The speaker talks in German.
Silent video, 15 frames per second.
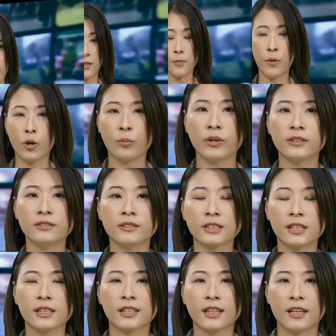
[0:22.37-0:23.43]
die Sie je
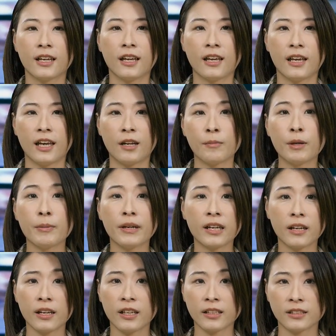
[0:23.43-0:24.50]
gesehen haben.
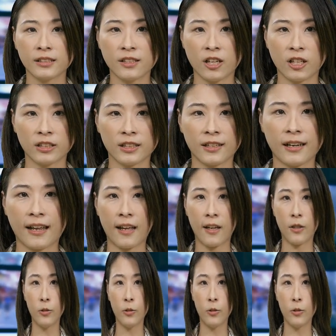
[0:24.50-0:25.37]
Als jemand, der sein Leben der